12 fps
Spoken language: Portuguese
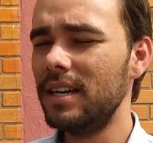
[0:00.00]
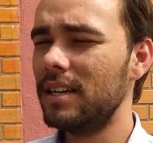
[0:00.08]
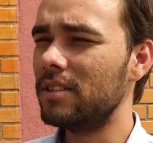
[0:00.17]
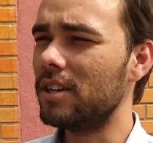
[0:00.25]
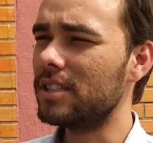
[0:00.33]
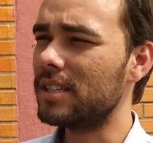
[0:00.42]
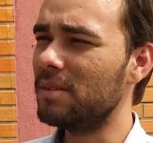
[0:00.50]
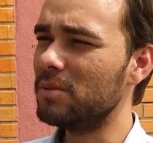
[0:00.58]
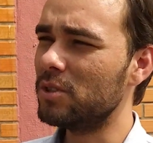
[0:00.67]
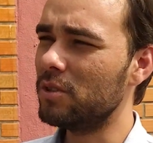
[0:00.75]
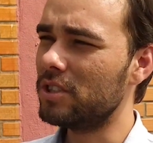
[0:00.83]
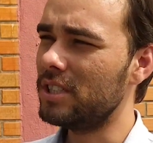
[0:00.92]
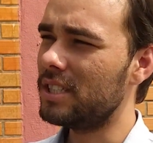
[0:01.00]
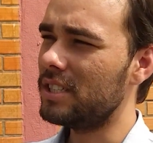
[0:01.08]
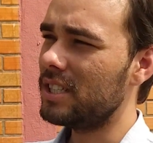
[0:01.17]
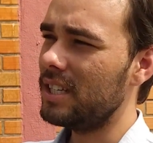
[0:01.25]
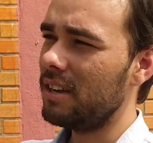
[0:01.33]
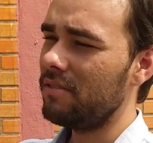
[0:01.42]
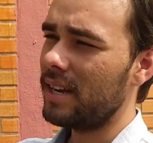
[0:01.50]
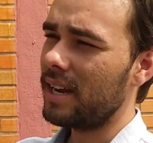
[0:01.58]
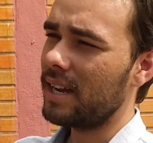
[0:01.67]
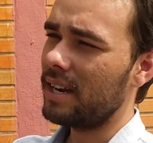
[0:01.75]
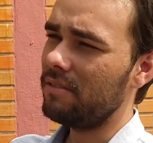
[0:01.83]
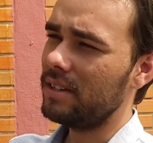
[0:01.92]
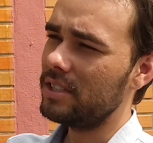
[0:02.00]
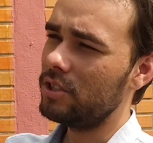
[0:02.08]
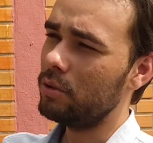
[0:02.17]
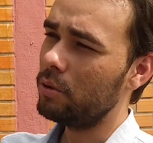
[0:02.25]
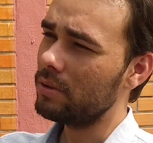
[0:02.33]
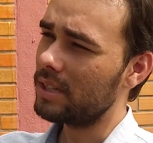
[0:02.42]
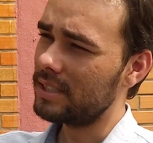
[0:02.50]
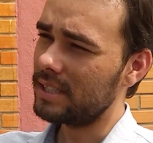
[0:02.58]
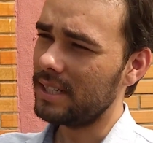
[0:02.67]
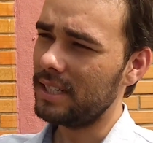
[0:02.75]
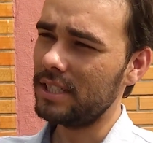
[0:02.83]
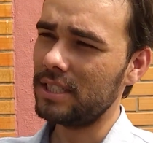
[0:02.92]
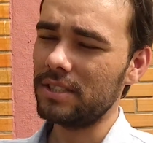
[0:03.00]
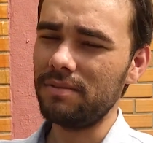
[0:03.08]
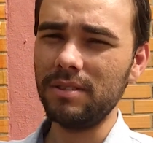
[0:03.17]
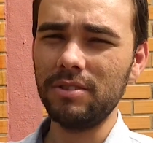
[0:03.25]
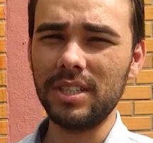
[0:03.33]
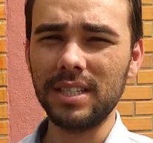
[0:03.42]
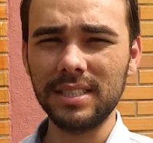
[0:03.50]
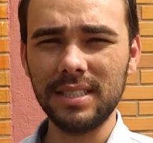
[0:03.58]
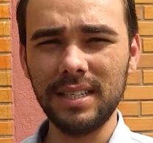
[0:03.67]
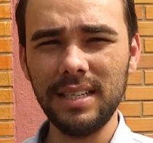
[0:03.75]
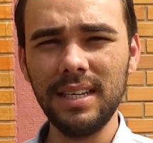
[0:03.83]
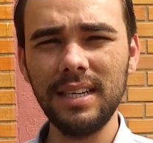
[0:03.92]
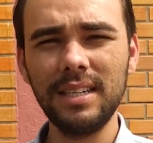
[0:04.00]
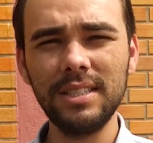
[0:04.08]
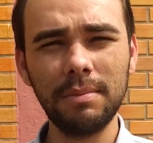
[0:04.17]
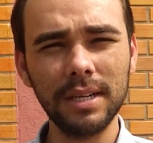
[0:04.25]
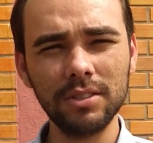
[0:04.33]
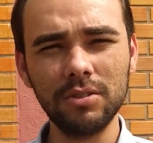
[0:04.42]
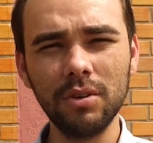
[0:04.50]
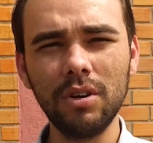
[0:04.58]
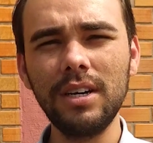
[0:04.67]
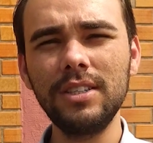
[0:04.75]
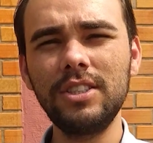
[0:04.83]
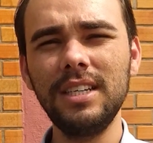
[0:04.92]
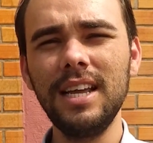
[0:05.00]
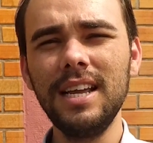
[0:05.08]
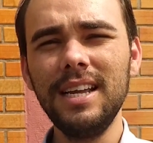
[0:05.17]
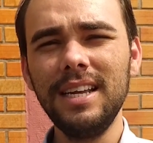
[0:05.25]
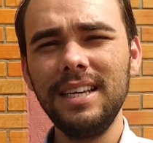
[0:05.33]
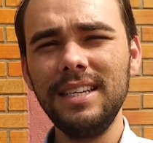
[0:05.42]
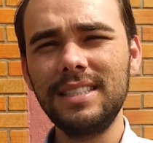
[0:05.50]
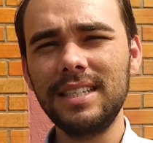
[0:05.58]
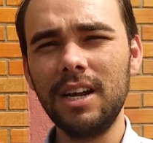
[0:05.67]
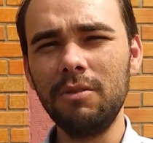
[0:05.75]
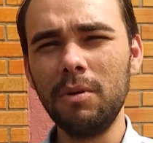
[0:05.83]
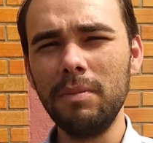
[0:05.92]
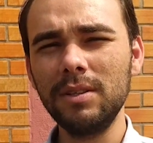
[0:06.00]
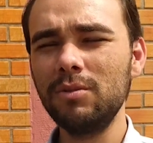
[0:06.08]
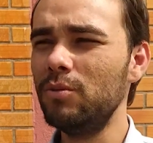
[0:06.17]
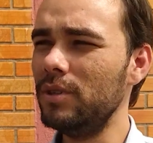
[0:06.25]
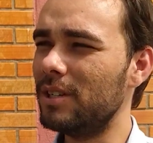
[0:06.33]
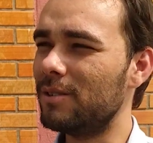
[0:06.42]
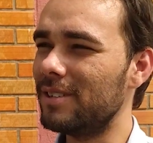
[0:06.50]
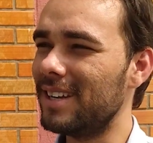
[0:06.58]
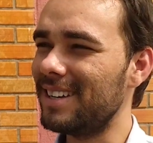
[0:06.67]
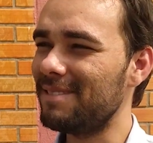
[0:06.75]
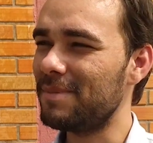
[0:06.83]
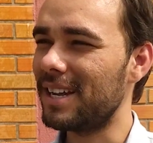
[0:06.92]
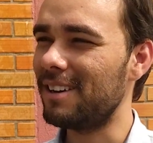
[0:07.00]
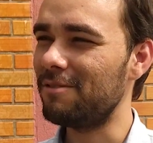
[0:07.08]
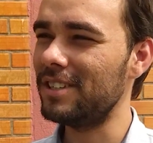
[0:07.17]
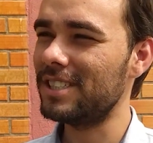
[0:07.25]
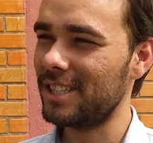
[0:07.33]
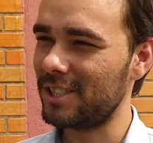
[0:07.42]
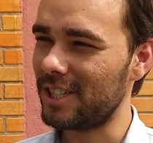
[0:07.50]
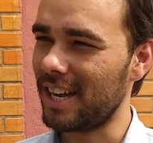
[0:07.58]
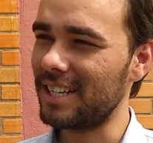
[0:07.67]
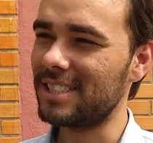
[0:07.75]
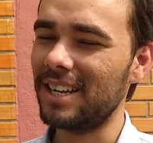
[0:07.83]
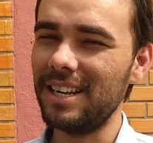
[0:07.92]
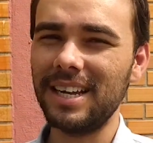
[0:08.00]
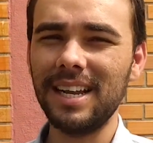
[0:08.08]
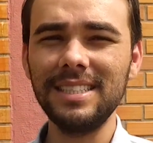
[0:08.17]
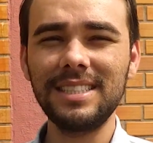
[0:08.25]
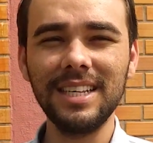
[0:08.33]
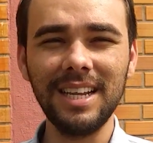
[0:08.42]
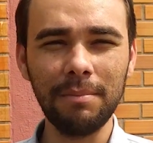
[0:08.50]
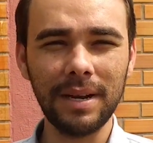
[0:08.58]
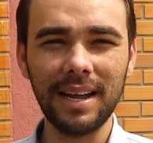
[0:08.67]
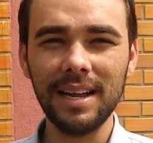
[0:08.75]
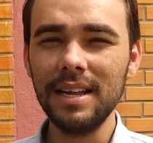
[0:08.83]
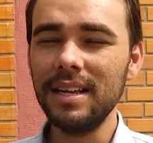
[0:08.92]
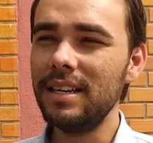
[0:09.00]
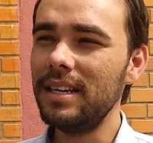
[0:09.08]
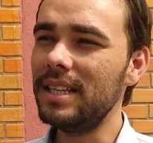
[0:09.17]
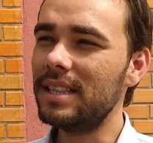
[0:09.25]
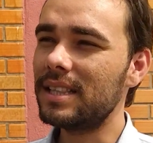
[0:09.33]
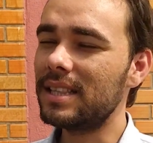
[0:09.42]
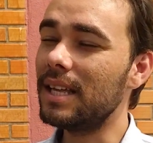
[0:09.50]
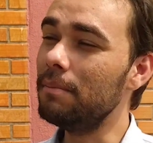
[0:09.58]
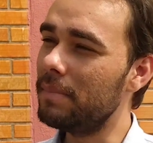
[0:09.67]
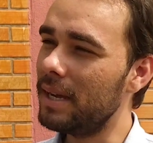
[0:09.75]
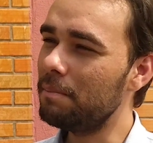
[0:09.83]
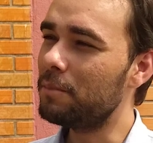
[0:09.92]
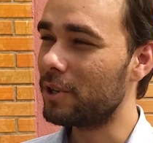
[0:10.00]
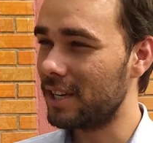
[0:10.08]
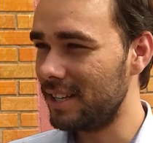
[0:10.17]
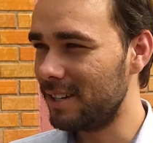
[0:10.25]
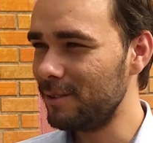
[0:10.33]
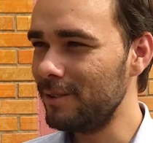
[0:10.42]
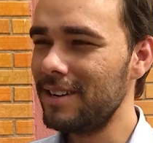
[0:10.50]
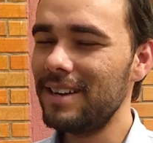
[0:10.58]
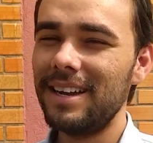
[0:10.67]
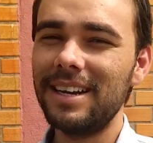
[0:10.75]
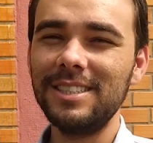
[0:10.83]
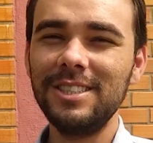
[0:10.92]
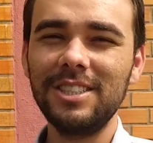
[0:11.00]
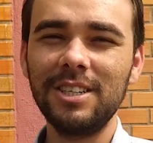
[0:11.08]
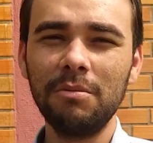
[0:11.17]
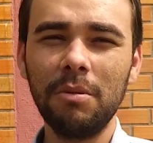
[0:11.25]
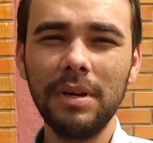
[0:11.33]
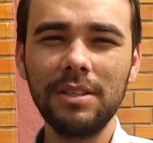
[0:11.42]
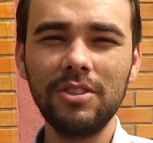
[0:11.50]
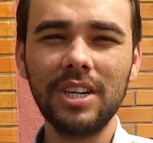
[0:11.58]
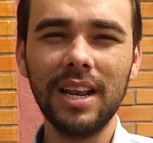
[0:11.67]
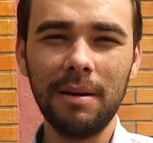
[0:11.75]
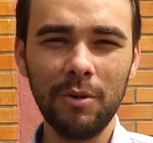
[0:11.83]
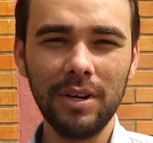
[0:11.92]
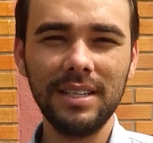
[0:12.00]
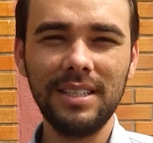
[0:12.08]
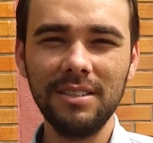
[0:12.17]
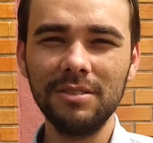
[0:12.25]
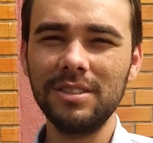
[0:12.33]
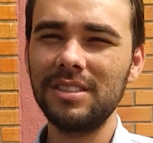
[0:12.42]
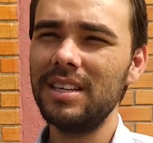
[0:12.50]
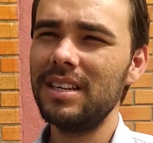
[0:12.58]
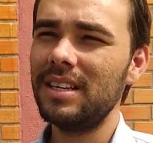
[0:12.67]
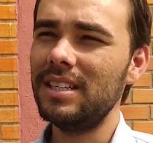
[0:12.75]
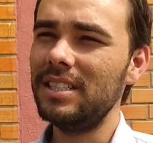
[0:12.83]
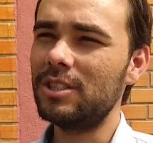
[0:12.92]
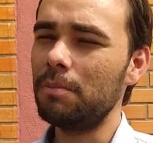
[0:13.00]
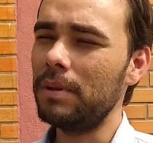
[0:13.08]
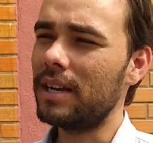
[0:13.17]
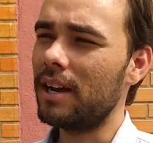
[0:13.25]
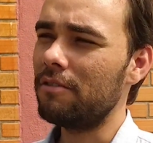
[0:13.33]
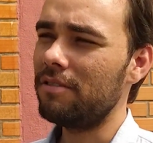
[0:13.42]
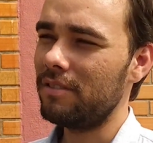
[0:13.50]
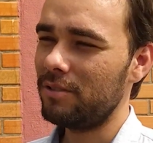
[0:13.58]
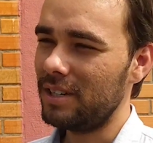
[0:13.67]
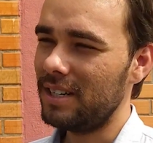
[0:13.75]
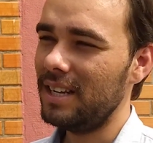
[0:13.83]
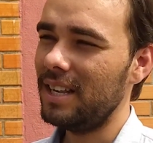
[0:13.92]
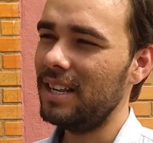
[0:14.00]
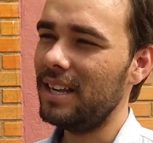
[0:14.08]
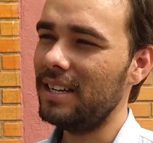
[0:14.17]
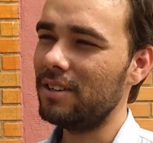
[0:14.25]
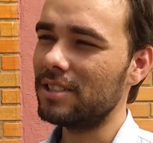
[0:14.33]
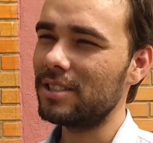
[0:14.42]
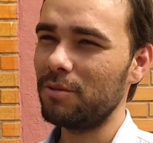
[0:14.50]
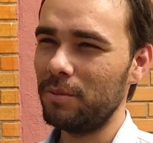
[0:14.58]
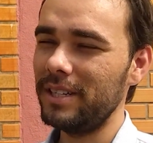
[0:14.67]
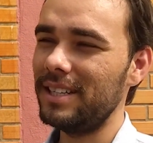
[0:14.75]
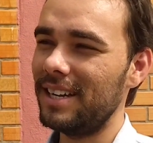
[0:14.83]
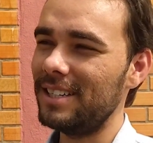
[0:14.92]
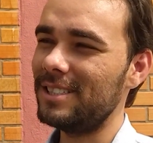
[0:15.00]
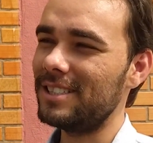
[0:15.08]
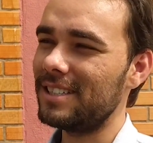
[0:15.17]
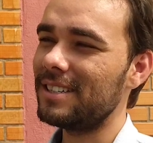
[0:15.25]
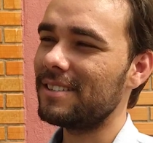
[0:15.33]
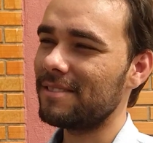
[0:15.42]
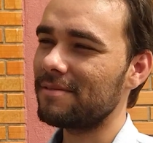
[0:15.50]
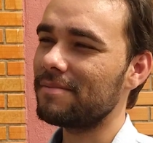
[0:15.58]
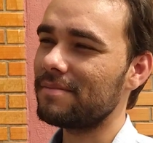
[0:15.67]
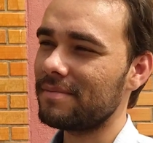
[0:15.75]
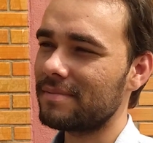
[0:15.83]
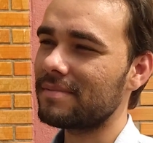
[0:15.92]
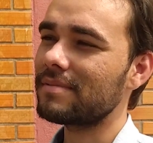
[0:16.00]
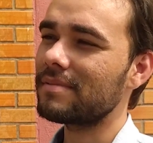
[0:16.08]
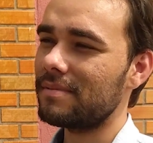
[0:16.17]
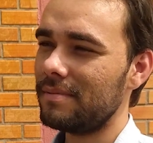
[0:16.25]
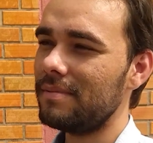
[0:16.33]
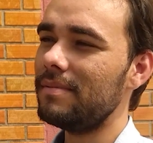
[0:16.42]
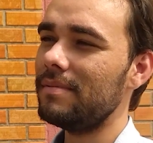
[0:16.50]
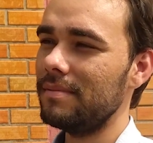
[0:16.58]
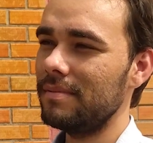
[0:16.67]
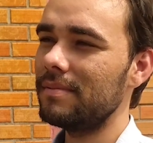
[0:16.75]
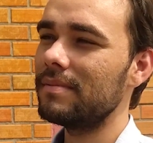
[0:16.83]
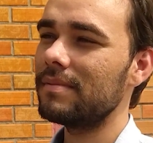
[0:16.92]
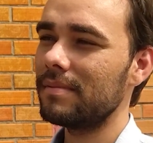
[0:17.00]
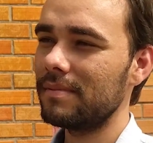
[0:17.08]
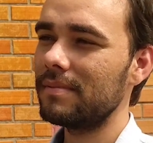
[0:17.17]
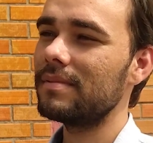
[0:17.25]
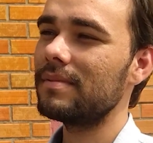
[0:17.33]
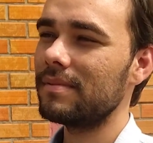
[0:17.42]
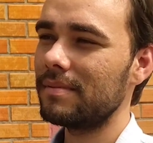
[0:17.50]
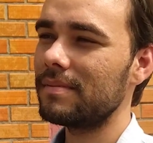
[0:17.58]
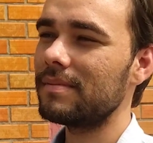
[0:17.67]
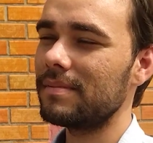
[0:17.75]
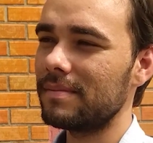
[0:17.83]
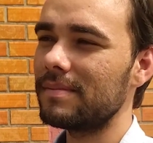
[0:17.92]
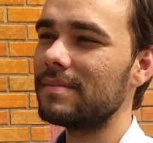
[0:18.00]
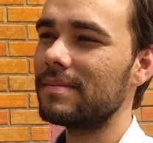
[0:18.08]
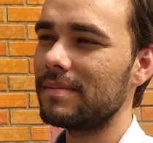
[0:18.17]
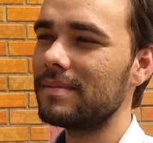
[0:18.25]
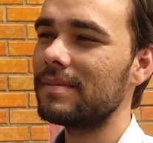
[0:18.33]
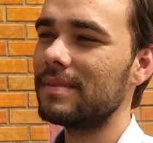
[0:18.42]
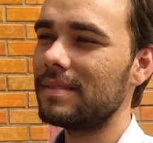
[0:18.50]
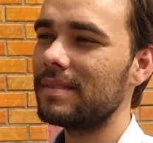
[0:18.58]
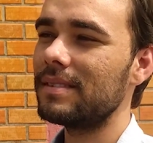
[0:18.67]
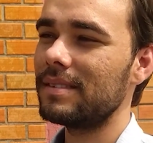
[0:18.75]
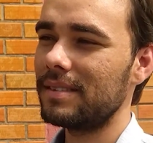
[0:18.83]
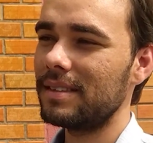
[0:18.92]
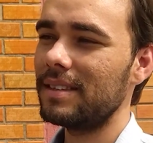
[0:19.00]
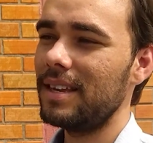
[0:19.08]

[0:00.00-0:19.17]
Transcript: Nós já temos notícia de que haverá caravanas de outras igrejas vindo de Castanheira, de Bras Norte, e será um momento único né, para festejar, se alegrar e celebrar. E também, por que não, a gente tem um momento de clamor a Deus e suplicar o favor dele em nossa comunidade. E qual que é o horário, pastor, que vai estar acontecendo essa caravana da esperança aqui no ginásio?